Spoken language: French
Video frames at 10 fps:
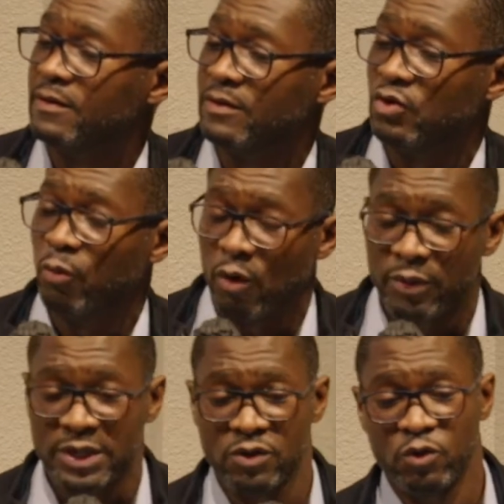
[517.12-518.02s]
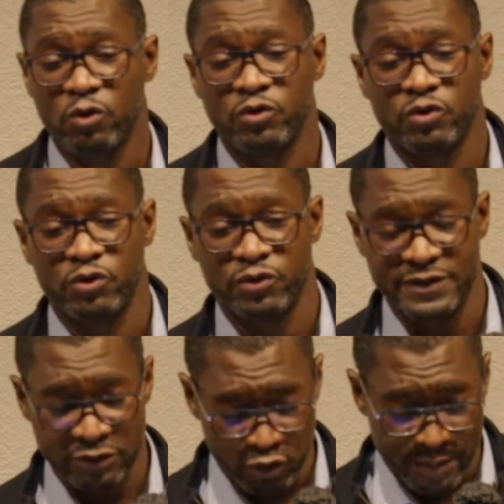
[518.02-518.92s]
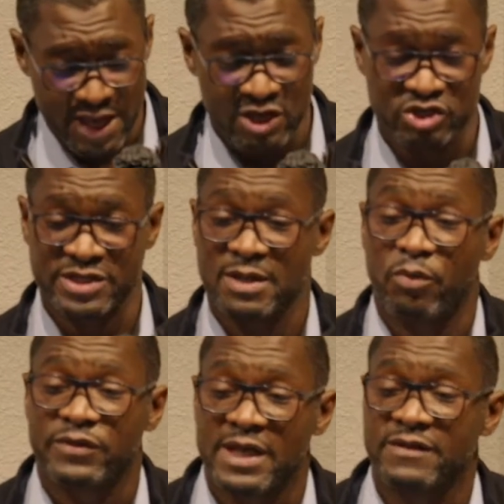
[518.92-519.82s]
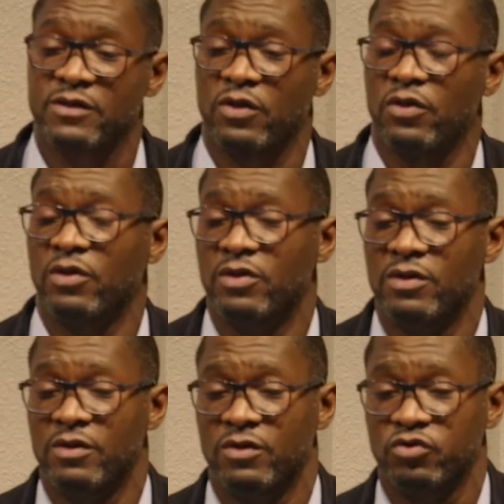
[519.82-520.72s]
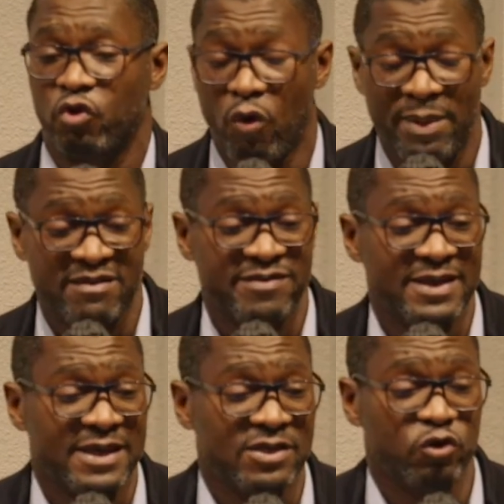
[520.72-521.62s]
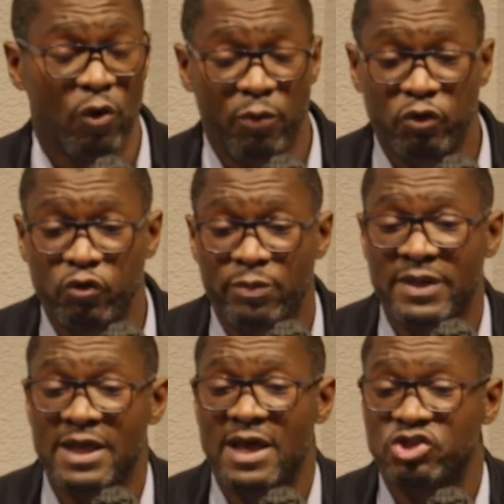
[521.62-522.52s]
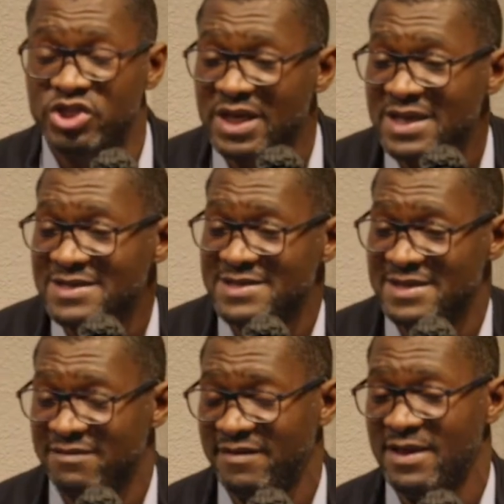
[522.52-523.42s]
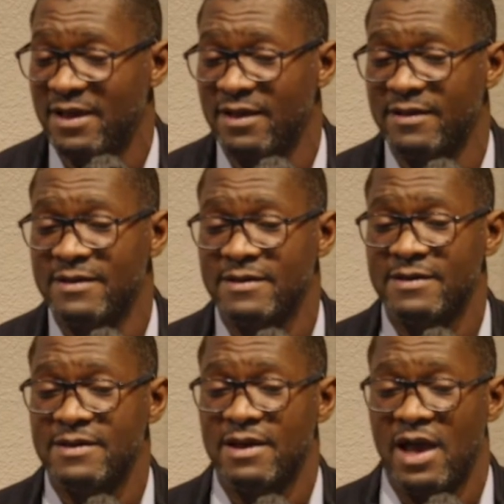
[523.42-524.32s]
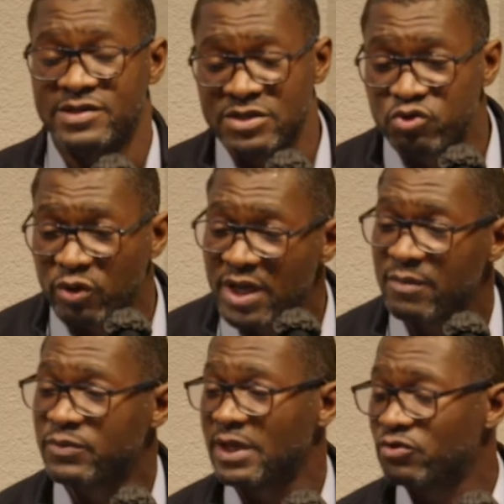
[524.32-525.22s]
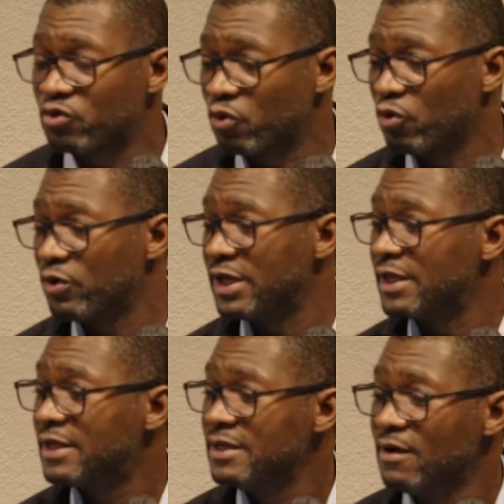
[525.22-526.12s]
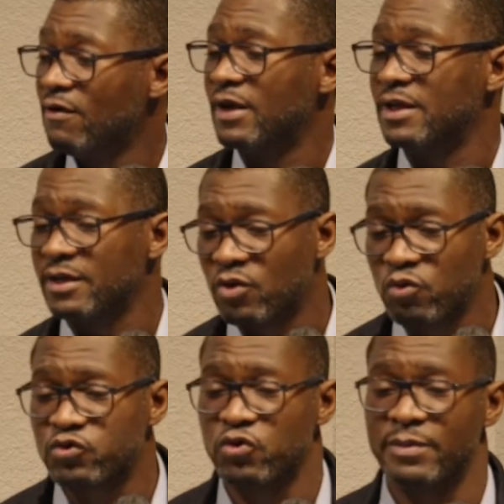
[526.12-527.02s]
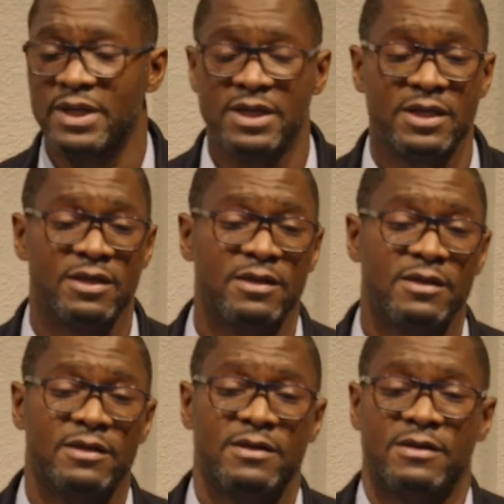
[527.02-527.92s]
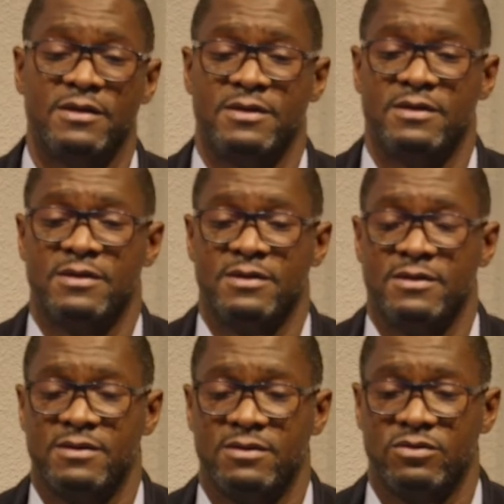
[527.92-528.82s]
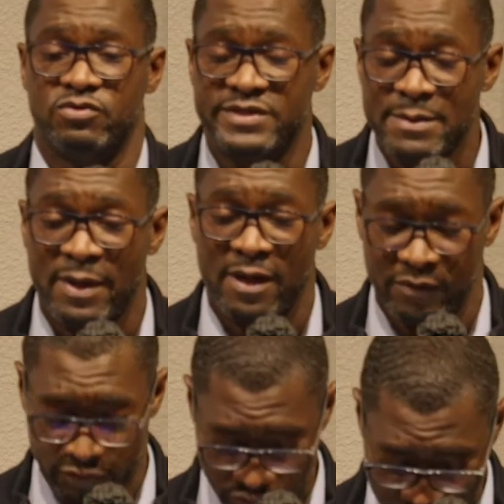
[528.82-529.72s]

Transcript: le proprio de cette auberge était peut-être trop affairé, trop occupé à gérer ses affaires, à s'assurer peut-être que les clients allaient consommer. Je ne sais pas. tous